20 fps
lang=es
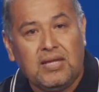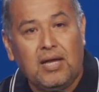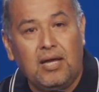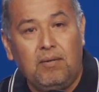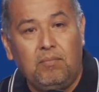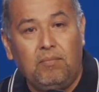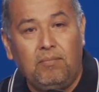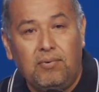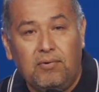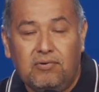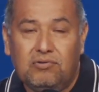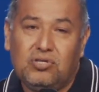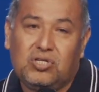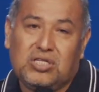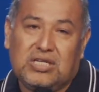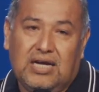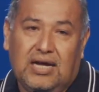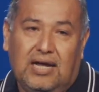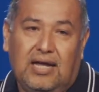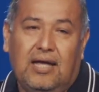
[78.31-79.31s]
en
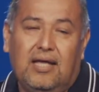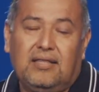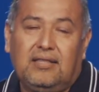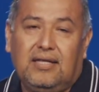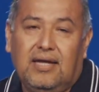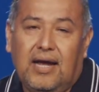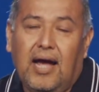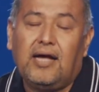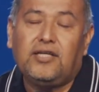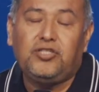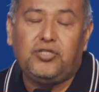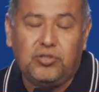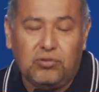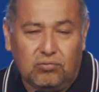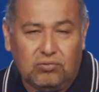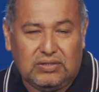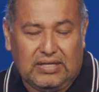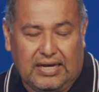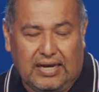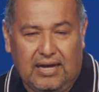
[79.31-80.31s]
busca de
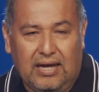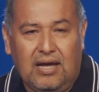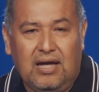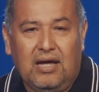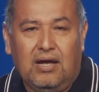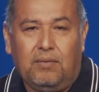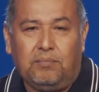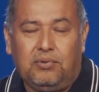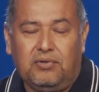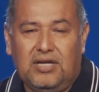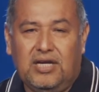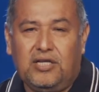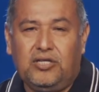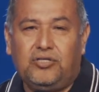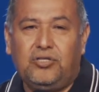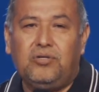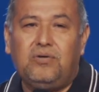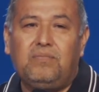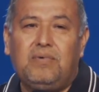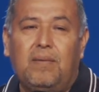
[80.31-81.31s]
ayuda. Por
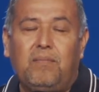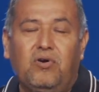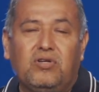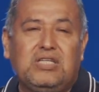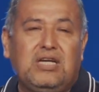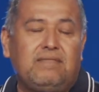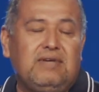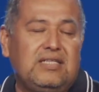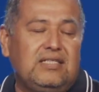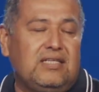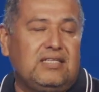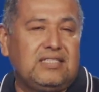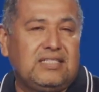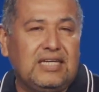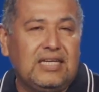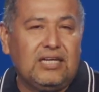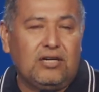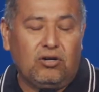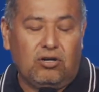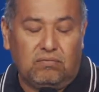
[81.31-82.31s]
eso vamos a
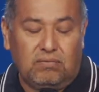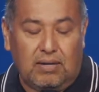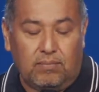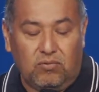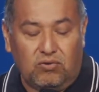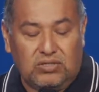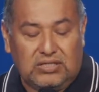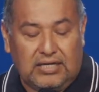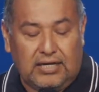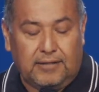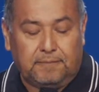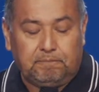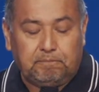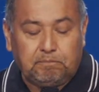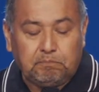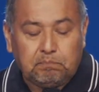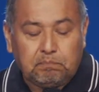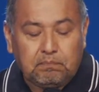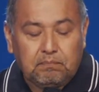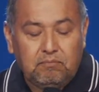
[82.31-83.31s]
bendecirlos, vamos a,
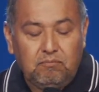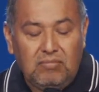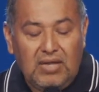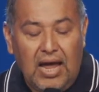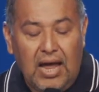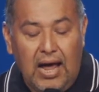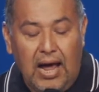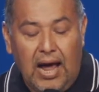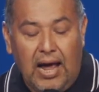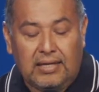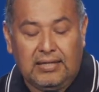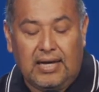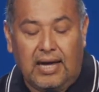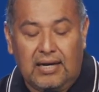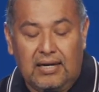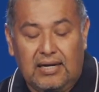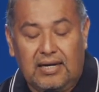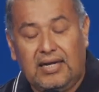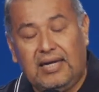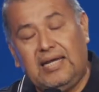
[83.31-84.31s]

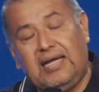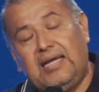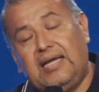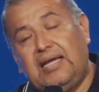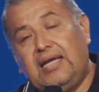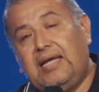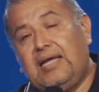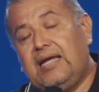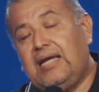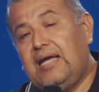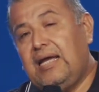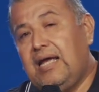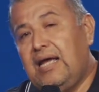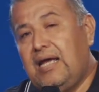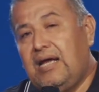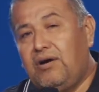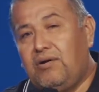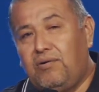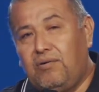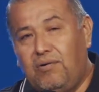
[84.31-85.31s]
darle
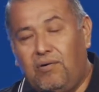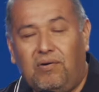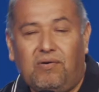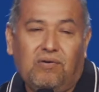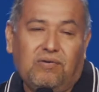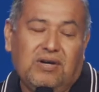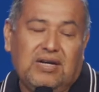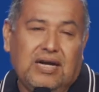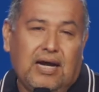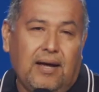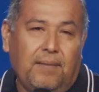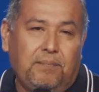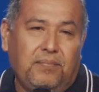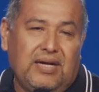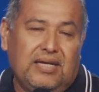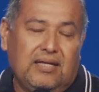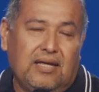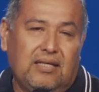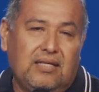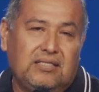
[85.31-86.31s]
honra,
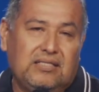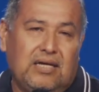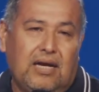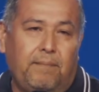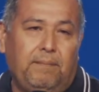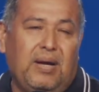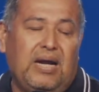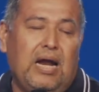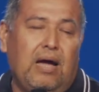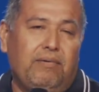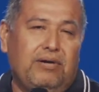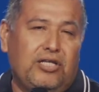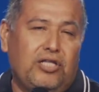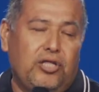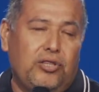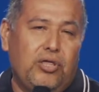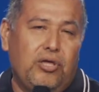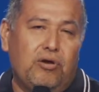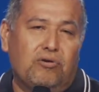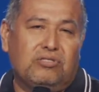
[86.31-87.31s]
¿verdad? Dice la palabra
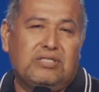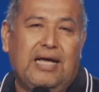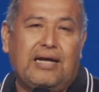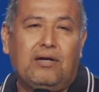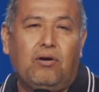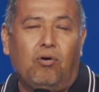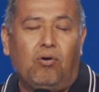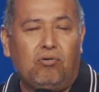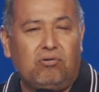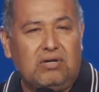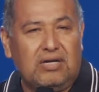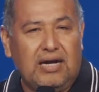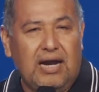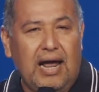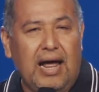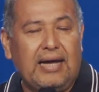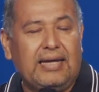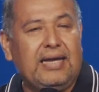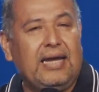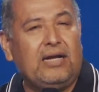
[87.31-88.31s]
de Dios, dar honra
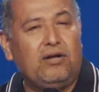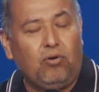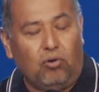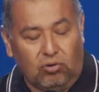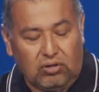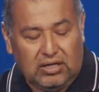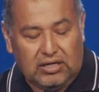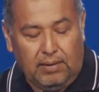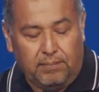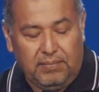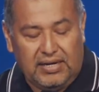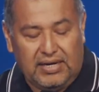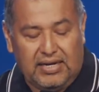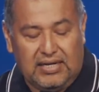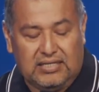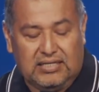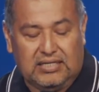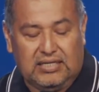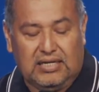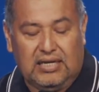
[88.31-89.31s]
a quien honra
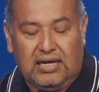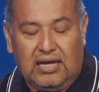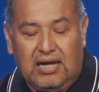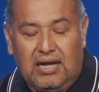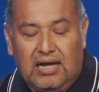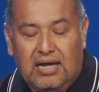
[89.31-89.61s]
merece.